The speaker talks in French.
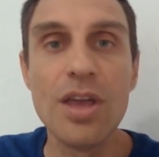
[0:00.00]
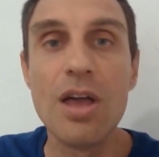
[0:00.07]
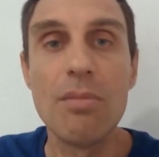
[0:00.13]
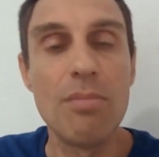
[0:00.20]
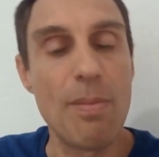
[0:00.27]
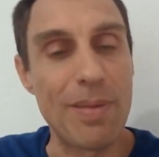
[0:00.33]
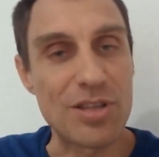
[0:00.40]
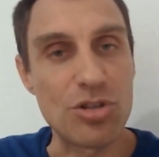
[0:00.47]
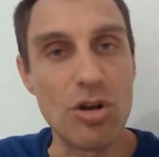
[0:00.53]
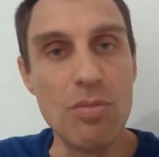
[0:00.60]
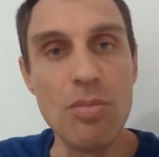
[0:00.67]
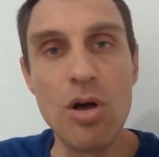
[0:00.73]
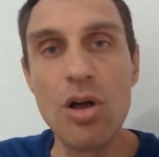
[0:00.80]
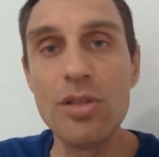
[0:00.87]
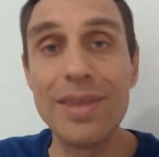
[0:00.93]
mais pas
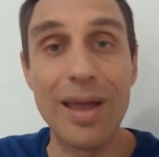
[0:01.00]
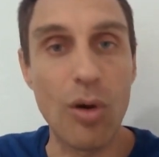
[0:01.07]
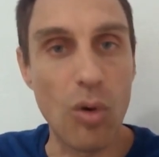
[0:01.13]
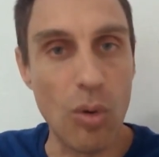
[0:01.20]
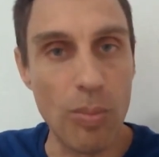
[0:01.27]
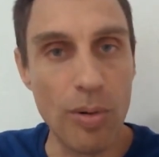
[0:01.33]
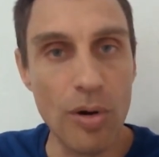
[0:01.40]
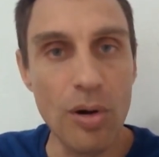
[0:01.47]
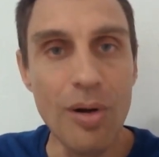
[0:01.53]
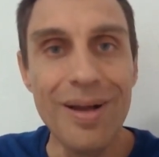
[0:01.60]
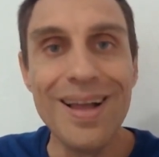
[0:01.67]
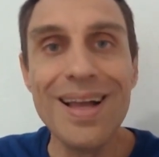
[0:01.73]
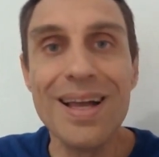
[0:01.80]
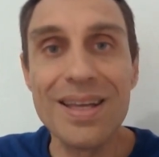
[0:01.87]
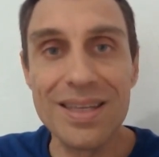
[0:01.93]
seulement, des robots
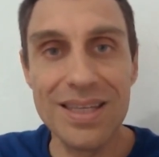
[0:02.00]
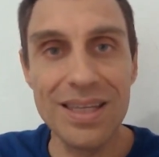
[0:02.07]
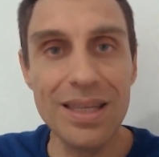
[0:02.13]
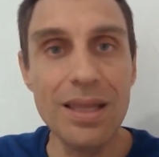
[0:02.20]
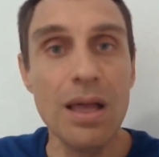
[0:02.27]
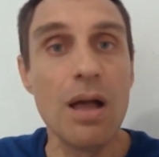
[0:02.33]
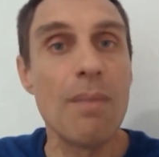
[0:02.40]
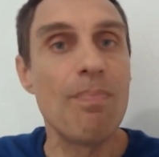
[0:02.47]
qui,